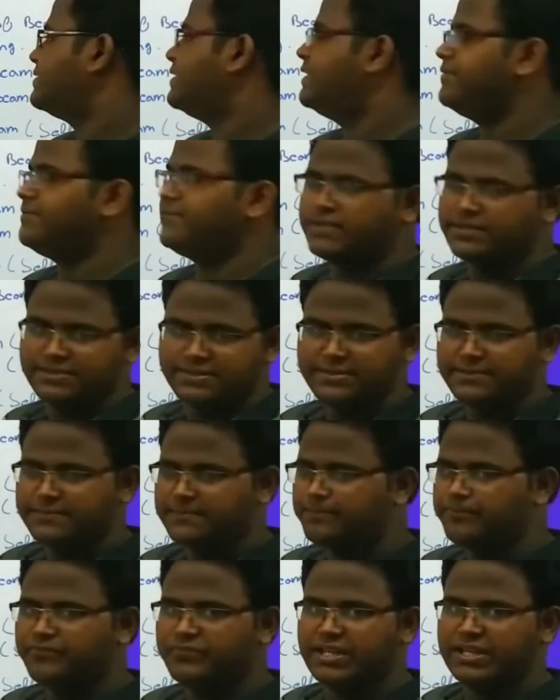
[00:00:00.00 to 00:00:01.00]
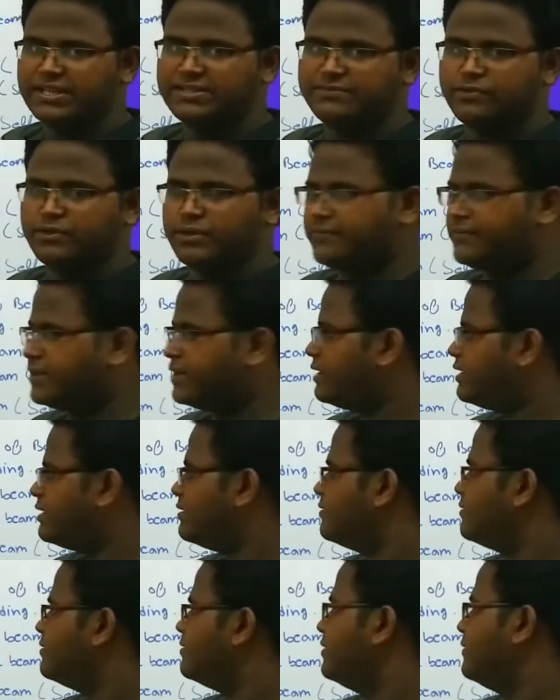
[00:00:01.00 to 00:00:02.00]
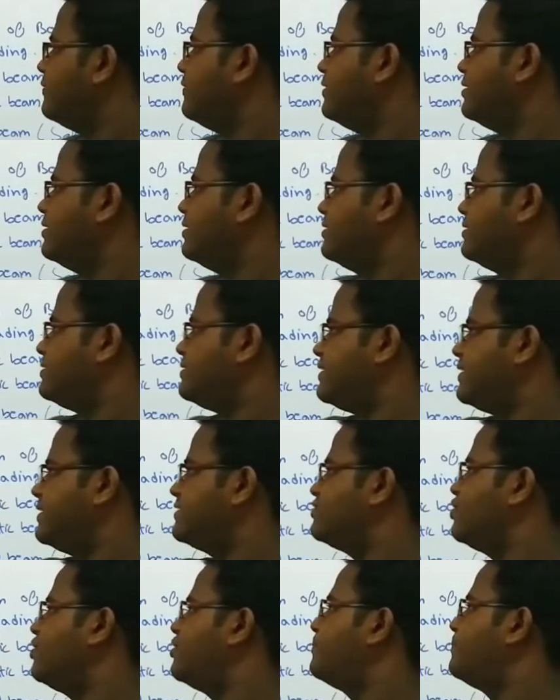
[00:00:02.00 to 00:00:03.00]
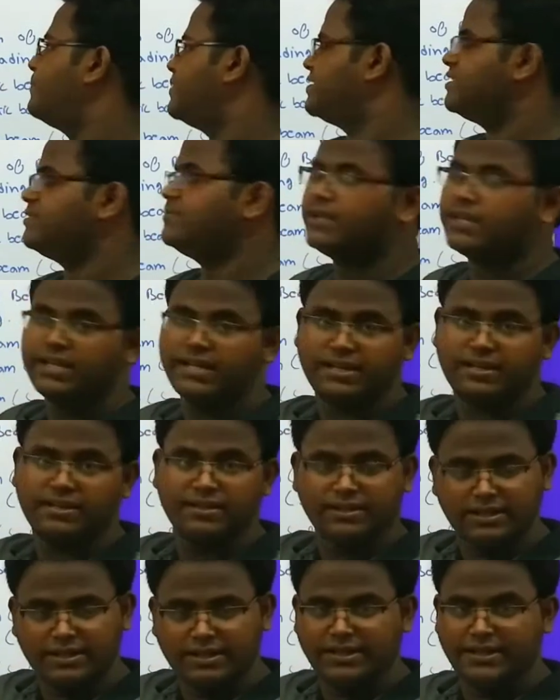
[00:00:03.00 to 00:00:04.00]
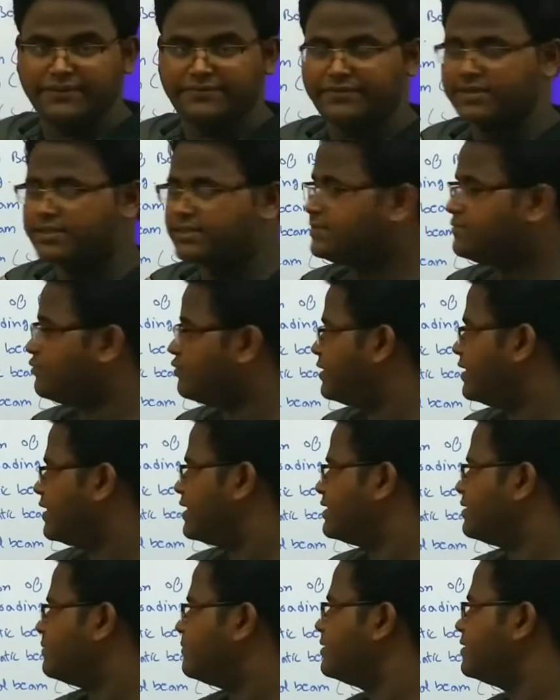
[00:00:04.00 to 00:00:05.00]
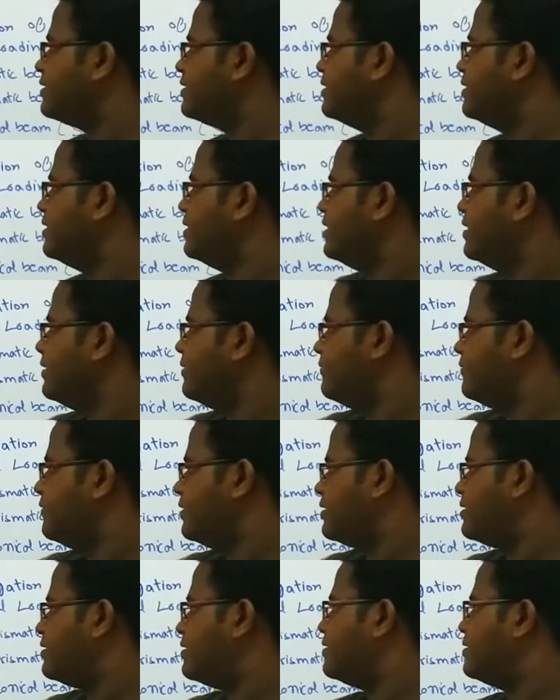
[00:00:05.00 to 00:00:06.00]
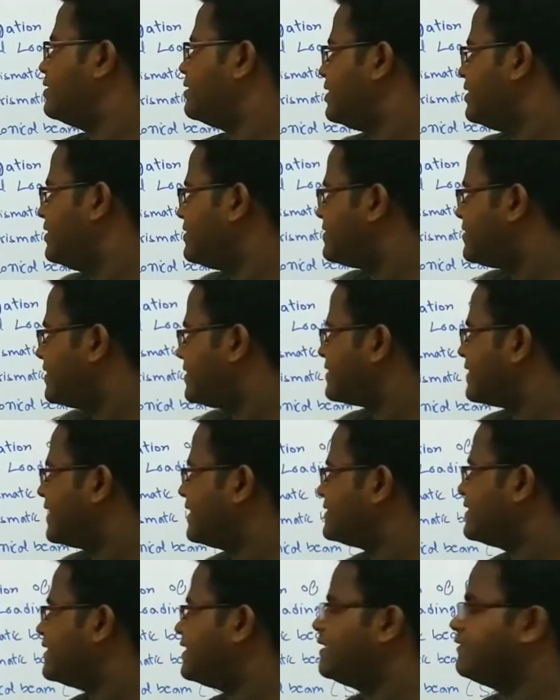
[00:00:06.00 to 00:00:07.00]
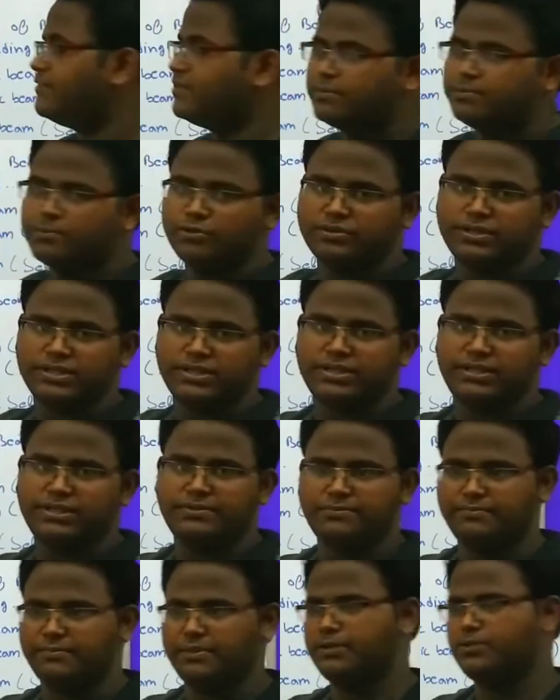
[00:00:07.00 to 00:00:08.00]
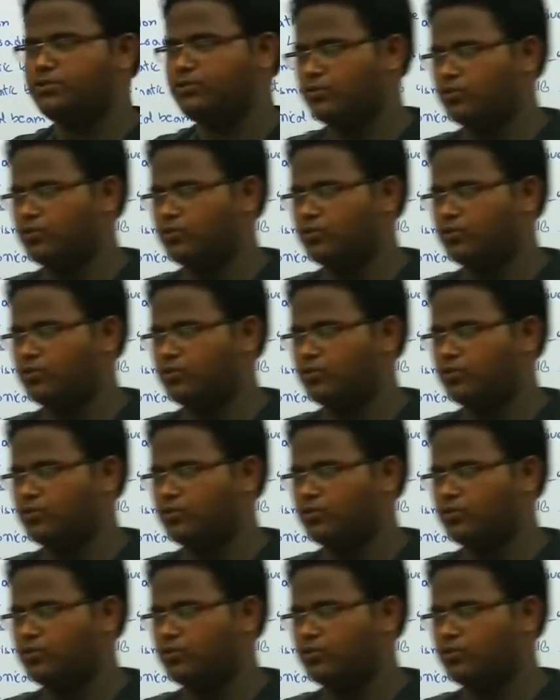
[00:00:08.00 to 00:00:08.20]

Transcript: कैसे डिफरेंस है कैसे वो डिफरेंट है स्ट्रेस और प्रेशर में क्या डिफरेंस है वो देखा था हमने फिर कि स्ट्रेस कैसे डेवलप होता है मतलब